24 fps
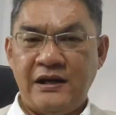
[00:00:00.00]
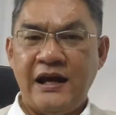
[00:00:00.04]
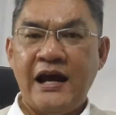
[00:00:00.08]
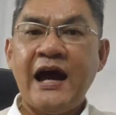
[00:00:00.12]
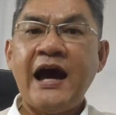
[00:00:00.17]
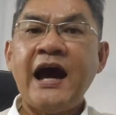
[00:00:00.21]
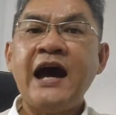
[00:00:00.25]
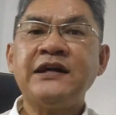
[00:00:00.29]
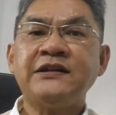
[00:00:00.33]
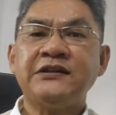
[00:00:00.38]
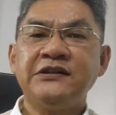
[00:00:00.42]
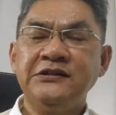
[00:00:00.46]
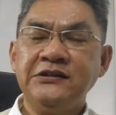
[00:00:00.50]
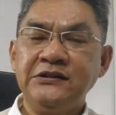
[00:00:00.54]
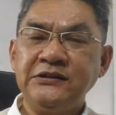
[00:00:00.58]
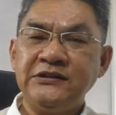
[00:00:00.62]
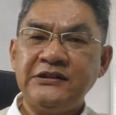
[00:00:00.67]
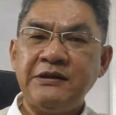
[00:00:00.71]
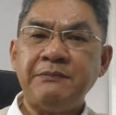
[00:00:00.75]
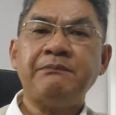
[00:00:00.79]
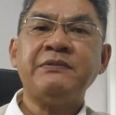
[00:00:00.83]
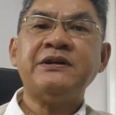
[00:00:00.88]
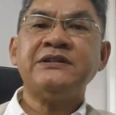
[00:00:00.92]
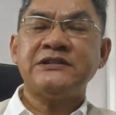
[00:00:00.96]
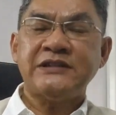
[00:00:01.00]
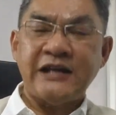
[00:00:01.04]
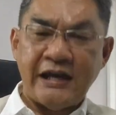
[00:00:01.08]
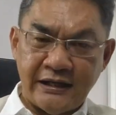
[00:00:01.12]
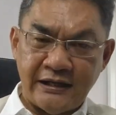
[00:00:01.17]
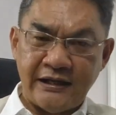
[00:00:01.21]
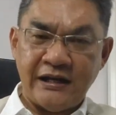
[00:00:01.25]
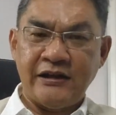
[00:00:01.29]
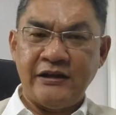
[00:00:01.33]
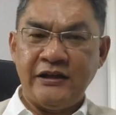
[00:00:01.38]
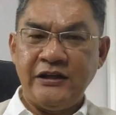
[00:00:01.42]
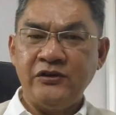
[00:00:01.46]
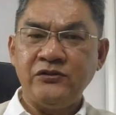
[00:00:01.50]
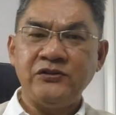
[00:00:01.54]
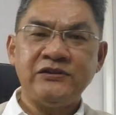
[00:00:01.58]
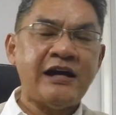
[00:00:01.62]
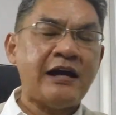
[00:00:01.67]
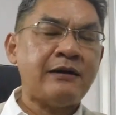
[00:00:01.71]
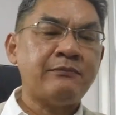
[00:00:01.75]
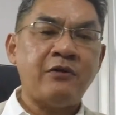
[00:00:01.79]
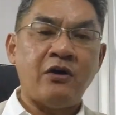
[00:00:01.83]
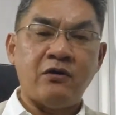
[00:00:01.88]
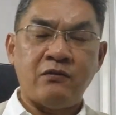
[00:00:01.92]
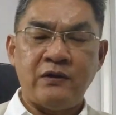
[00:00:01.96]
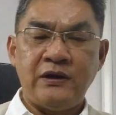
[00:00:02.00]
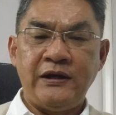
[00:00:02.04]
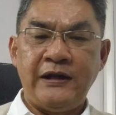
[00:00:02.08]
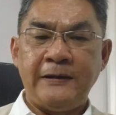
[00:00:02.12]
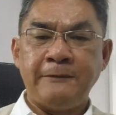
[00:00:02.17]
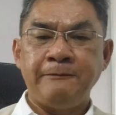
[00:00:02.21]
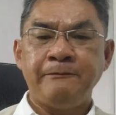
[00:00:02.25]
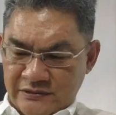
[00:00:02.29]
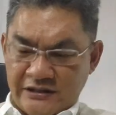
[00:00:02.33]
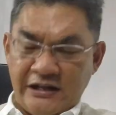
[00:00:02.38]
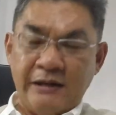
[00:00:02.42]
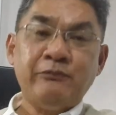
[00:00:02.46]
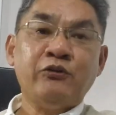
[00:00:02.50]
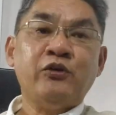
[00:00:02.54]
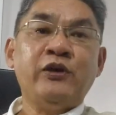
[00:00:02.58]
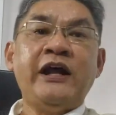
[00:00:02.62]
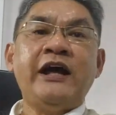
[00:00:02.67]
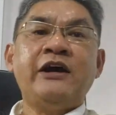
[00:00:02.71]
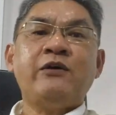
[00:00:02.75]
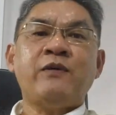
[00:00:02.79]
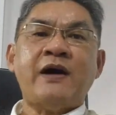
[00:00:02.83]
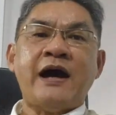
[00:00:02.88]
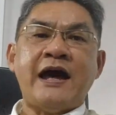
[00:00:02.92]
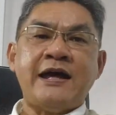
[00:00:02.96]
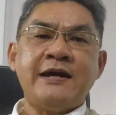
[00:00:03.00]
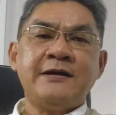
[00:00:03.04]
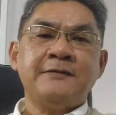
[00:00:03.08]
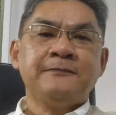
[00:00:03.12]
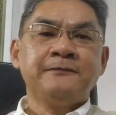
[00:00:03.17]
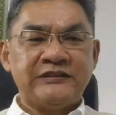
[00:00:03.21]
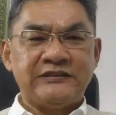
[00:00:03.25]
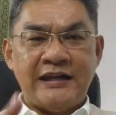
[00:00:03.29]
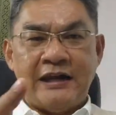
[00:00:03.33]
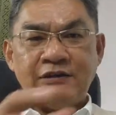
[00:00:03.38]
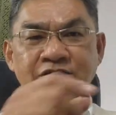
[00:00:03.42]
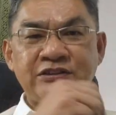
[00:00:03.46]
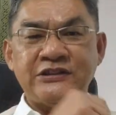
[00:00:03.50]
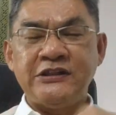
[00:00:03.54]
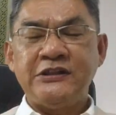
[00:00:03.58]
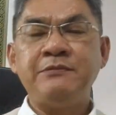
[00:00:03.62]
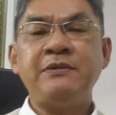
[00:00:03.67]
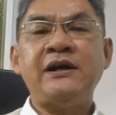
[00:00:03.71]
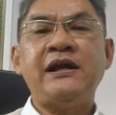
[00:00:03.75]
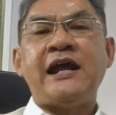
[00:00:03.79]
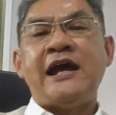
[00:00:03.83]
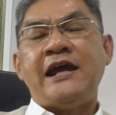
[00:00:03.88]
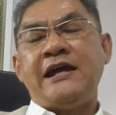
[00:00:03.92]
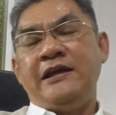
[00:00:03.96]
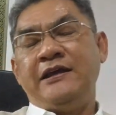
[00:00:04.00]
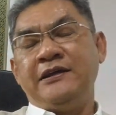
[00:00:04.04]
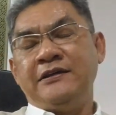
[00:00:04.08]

5ถึง10%อันนี้ลุงช่างบอกไปเลย เตรียมตัวเลขไว้ แล้วซื้อเมื่อไหร่